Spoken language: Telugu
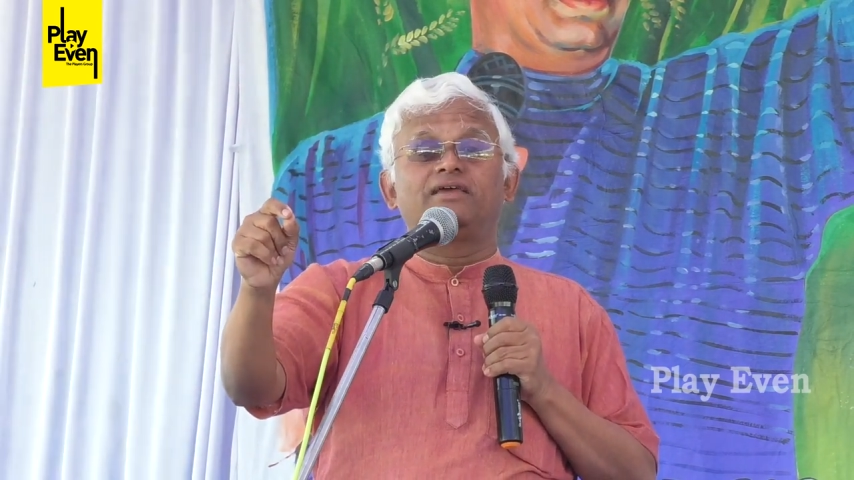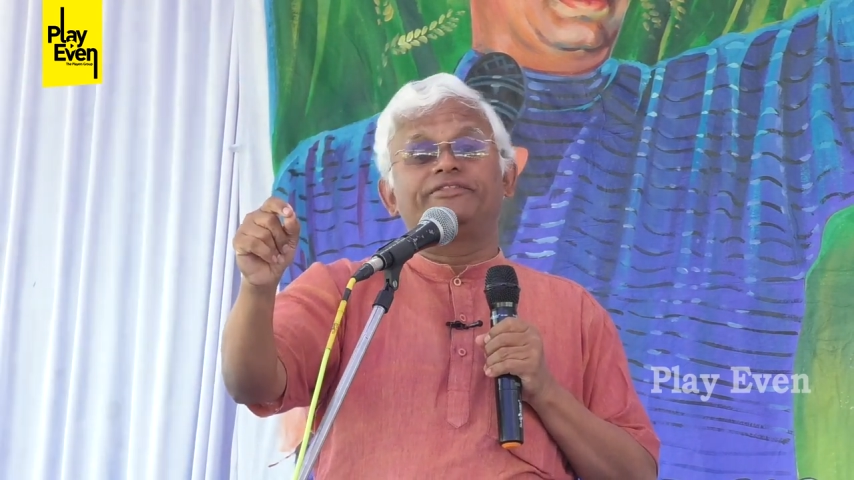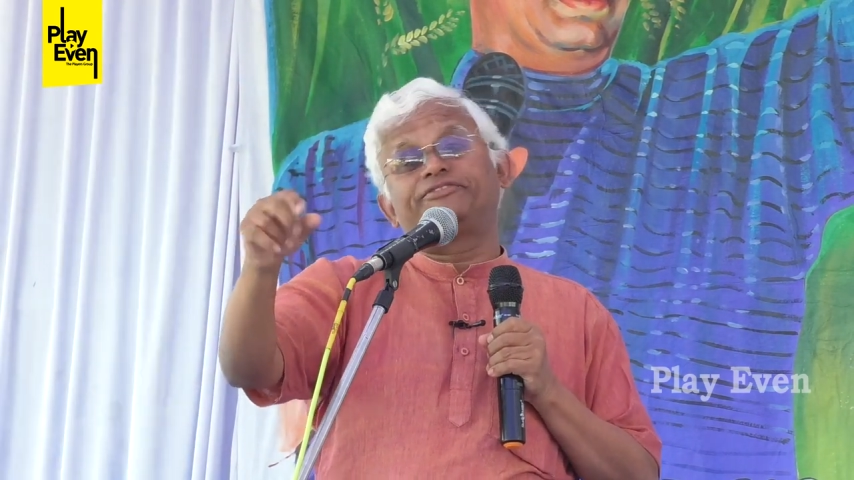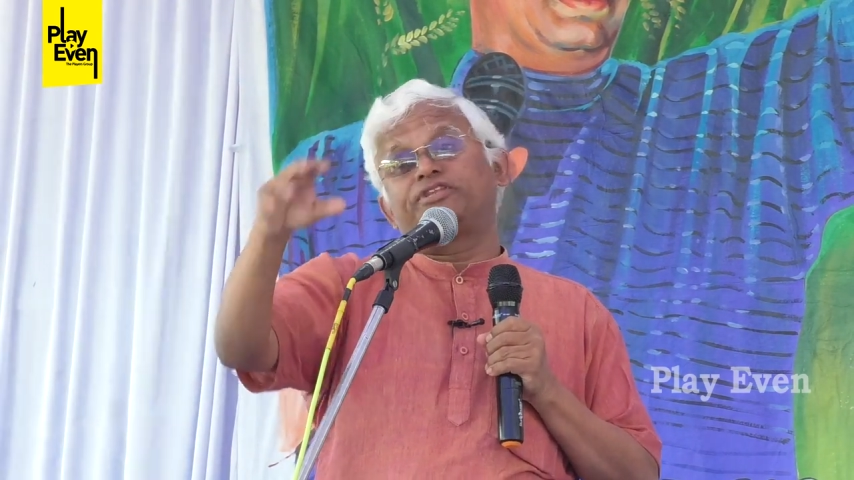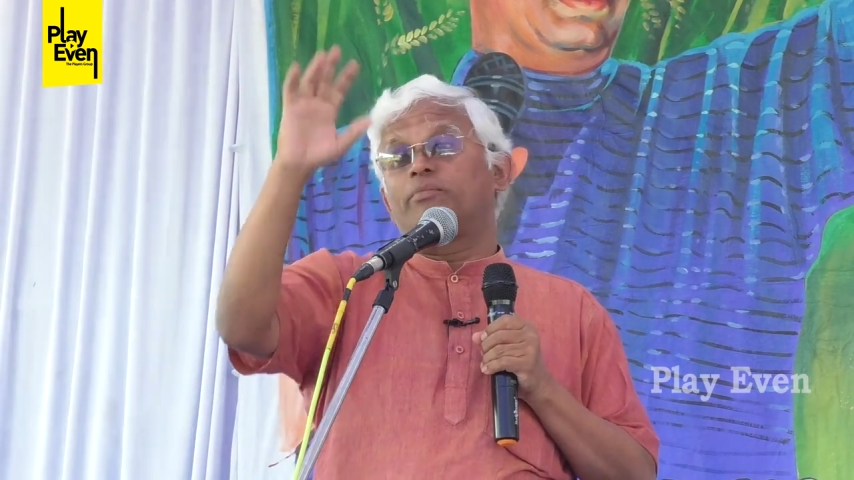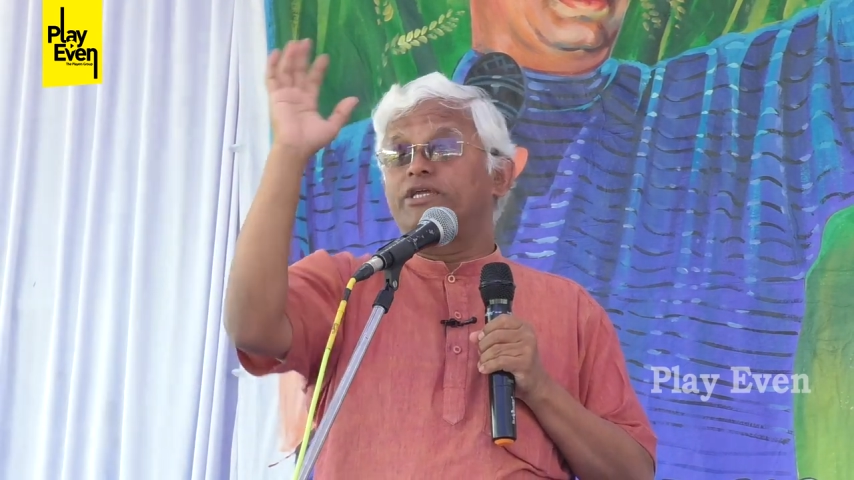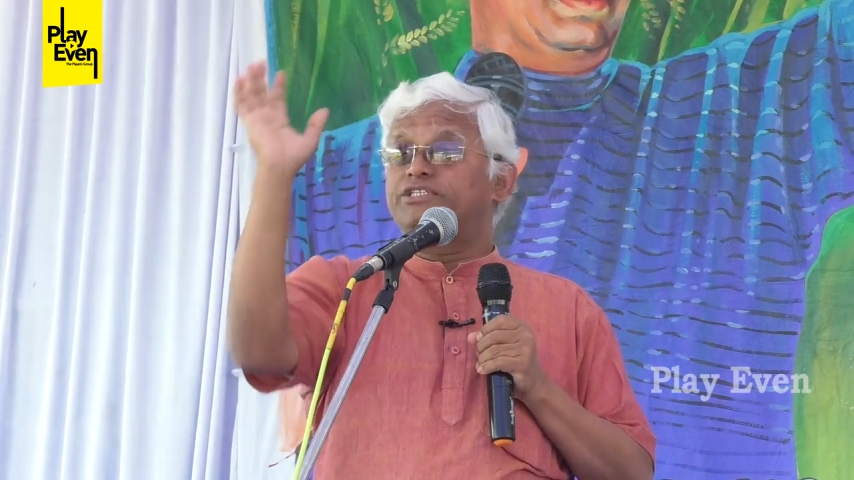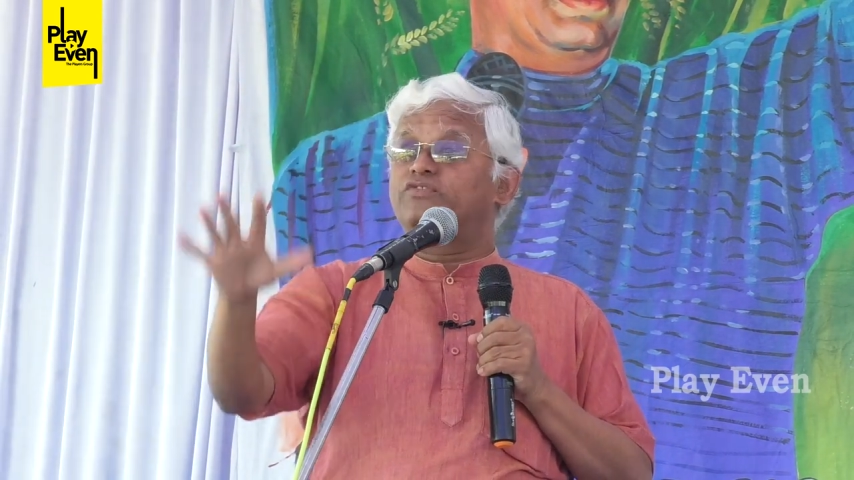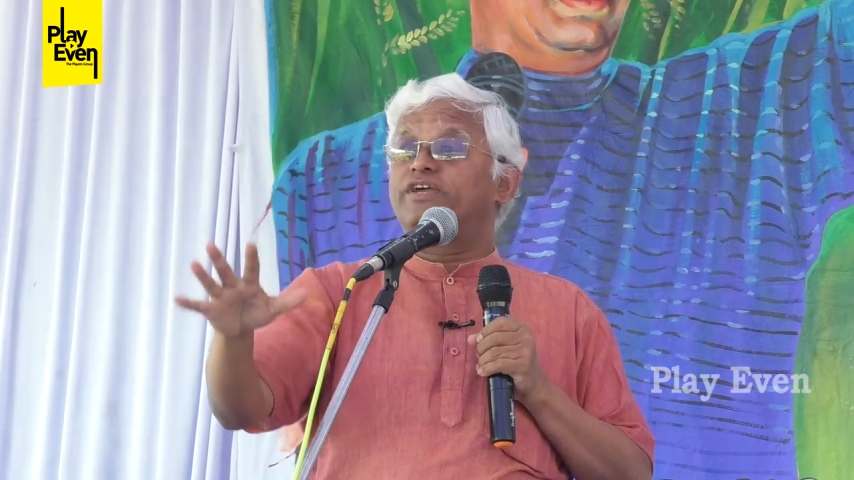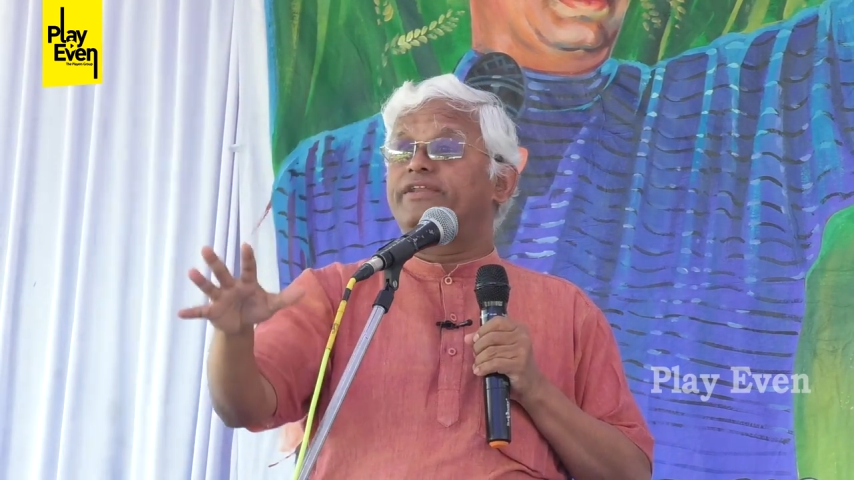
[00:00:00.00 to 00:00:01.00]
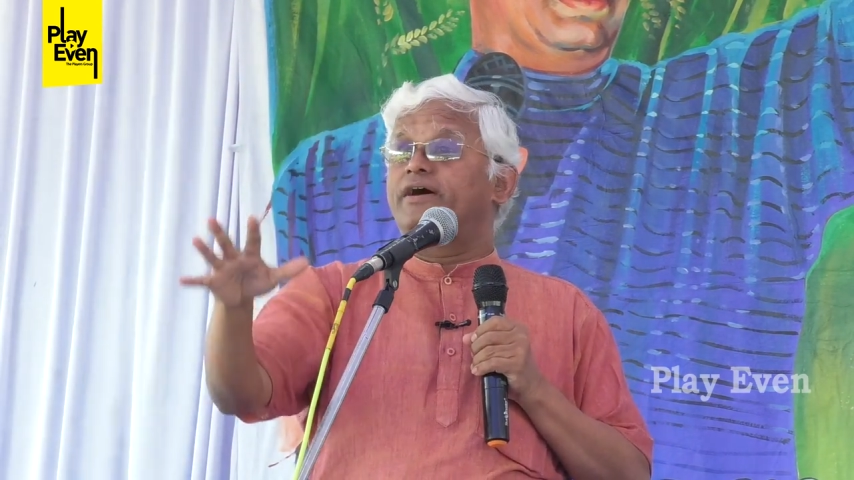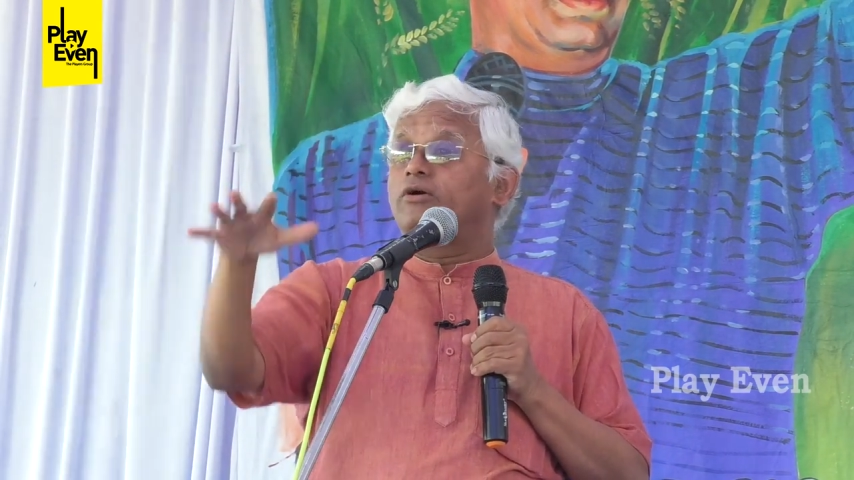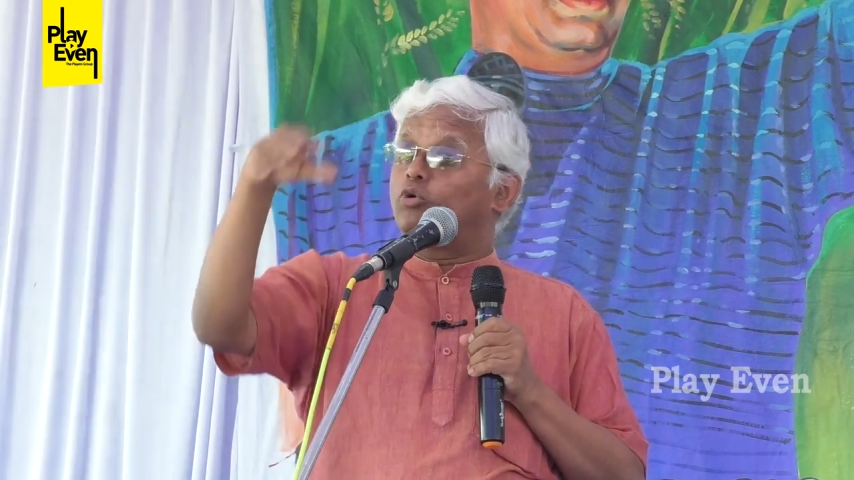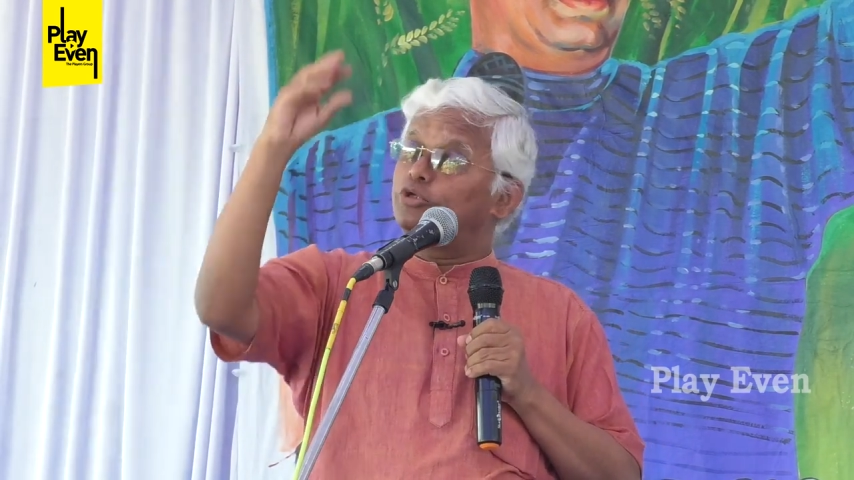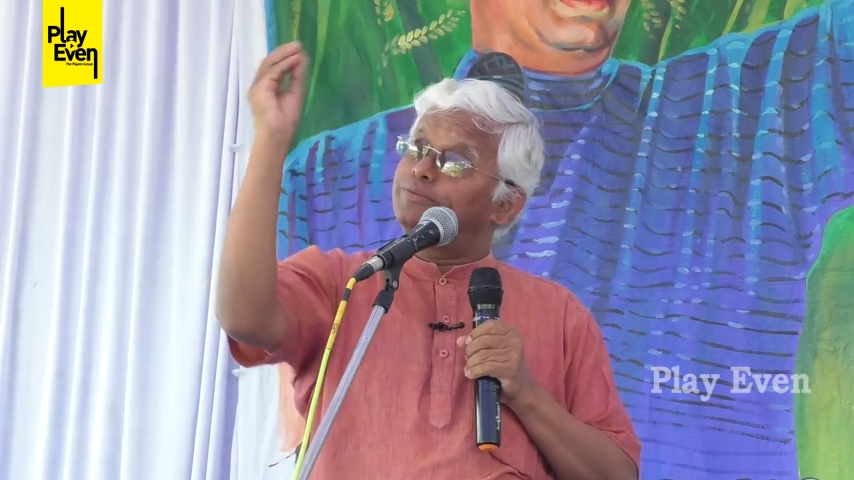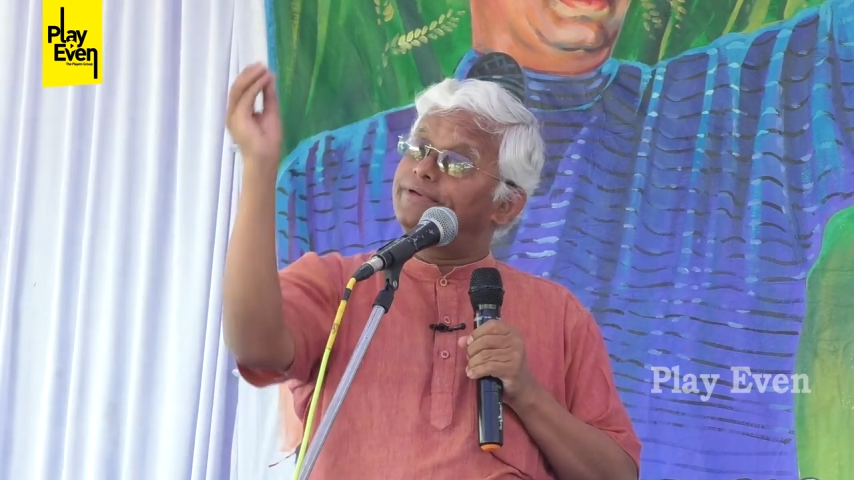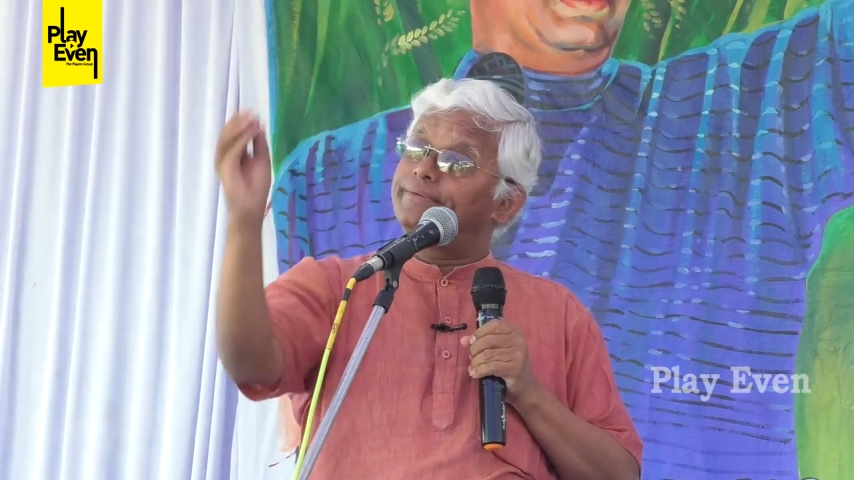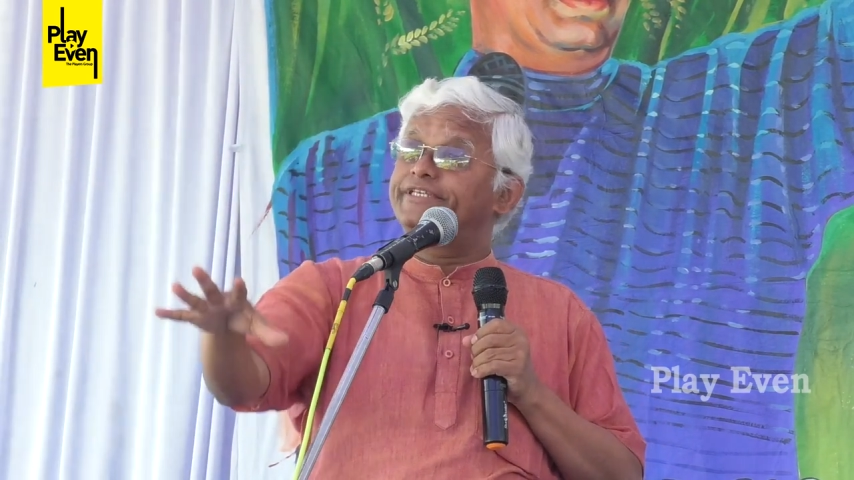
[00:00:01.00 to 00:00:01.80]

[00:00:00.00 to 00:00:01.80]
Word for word: ఎంత మంచివైనా గోధుమలు